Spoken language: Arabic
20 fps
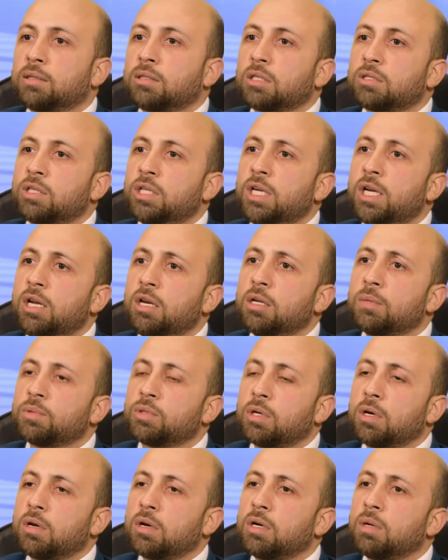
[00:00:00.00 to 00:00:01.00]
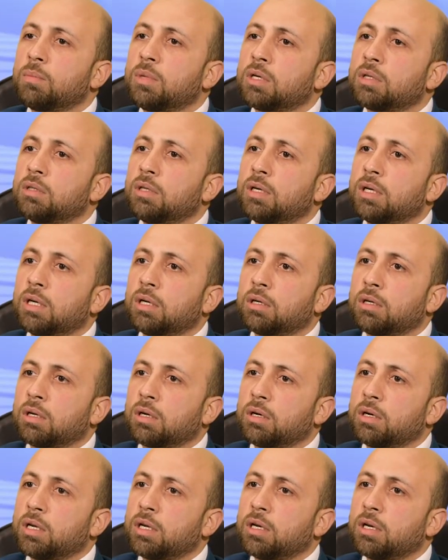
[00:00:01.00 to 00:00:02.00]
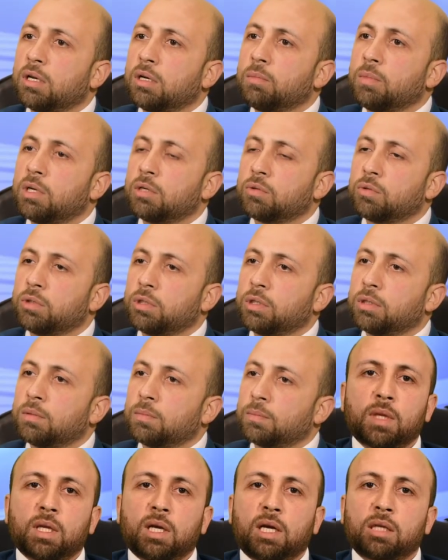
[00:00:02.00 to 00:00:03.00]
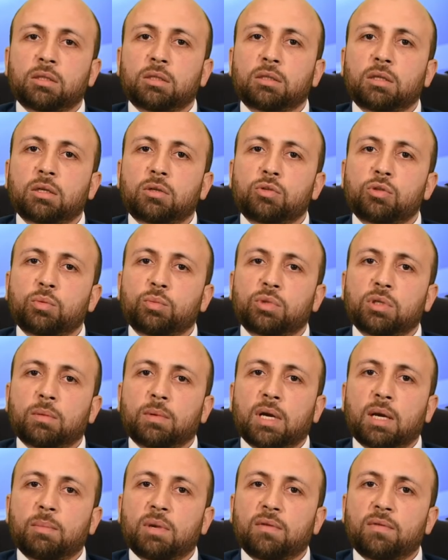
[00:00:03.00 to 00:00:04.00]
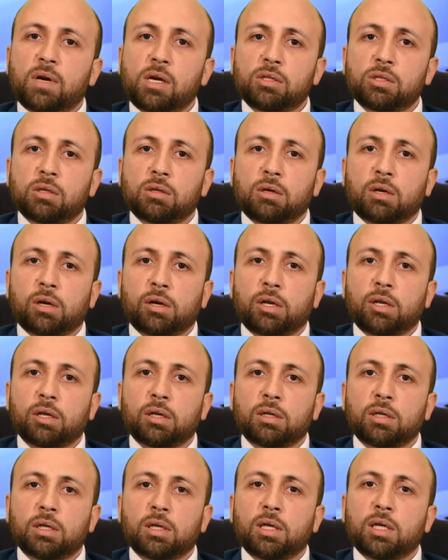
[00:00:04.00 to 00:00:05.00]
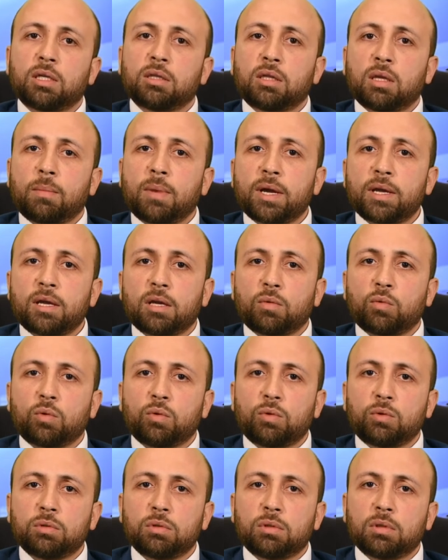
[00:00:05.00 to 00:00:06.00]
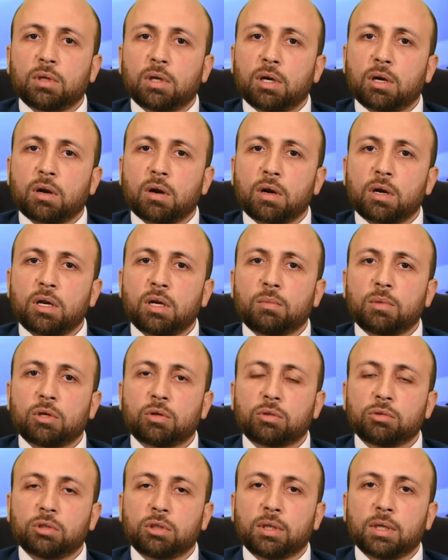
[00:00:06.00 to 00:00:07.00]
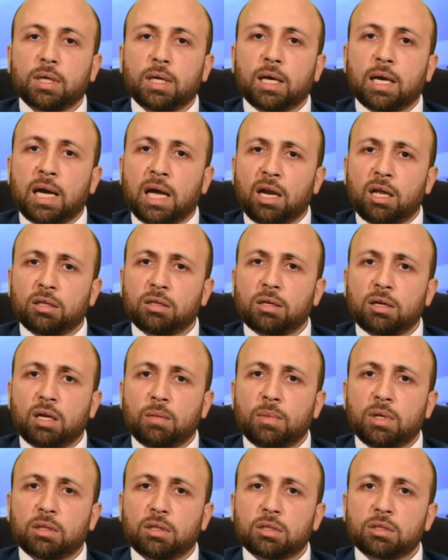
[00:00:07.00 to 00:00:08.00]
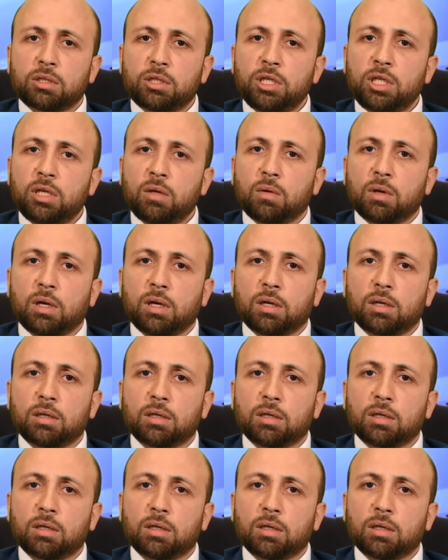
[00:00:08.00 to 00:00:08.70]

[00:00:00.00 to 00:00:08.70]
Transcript: تصحيح الابصار لمرضى القرنيه المخروطيه حضرتك قمت بعمل فحص القرنيه تبين وجود قرنيه مخروطيه هل اقدر اعمل تصحيح ولا لا